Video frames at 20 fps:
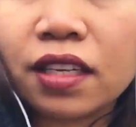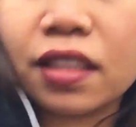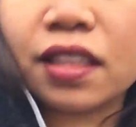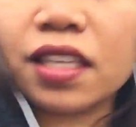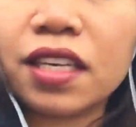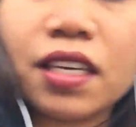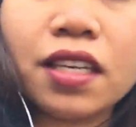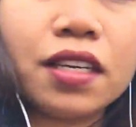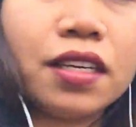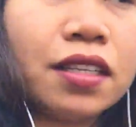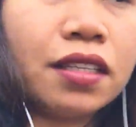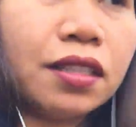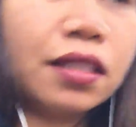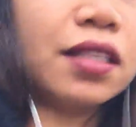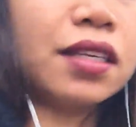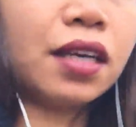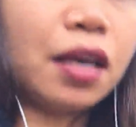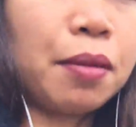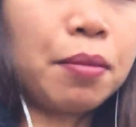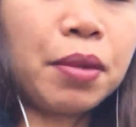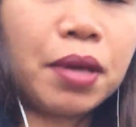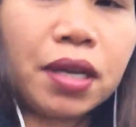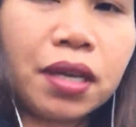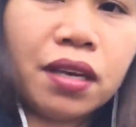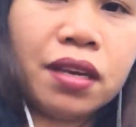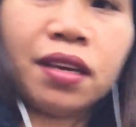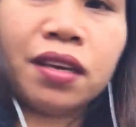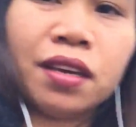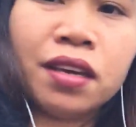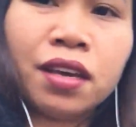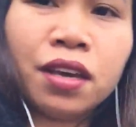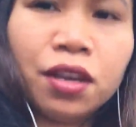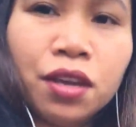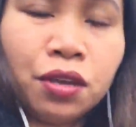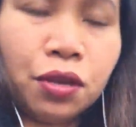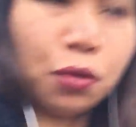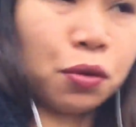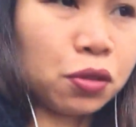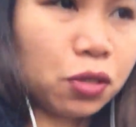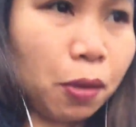Hindi, hindi kami
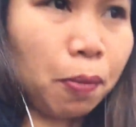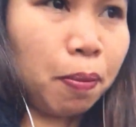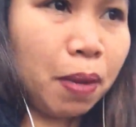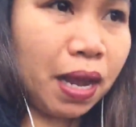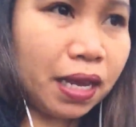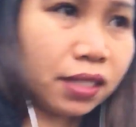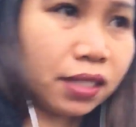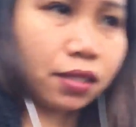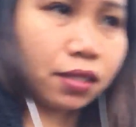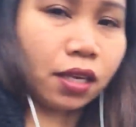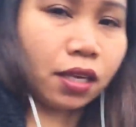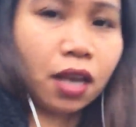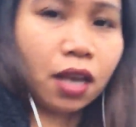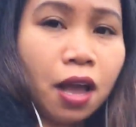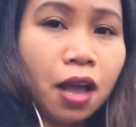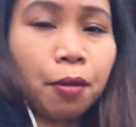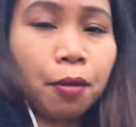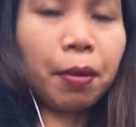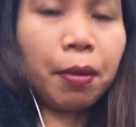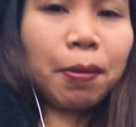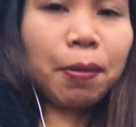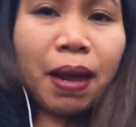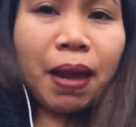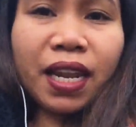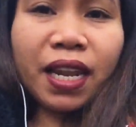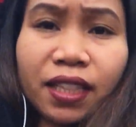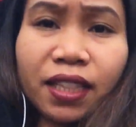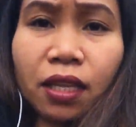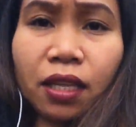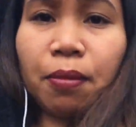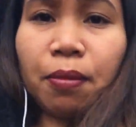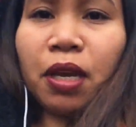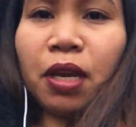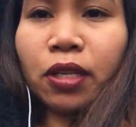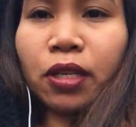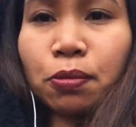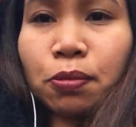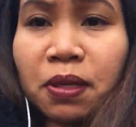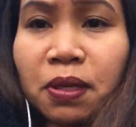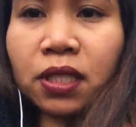yung sa plastic. May maliit kaming
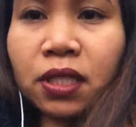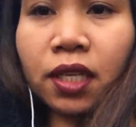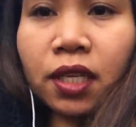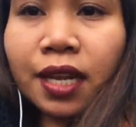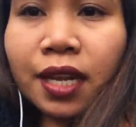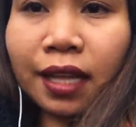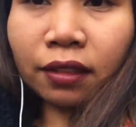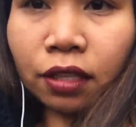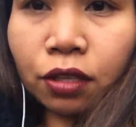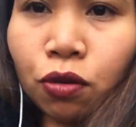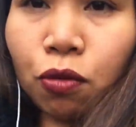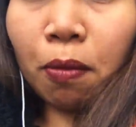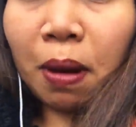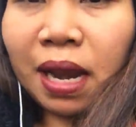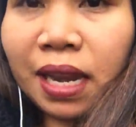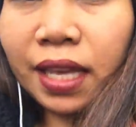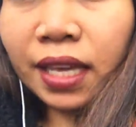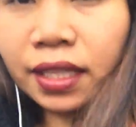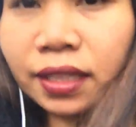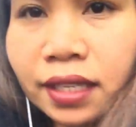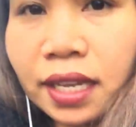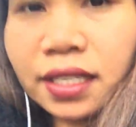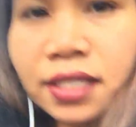Christmas tree dati, yung maliit.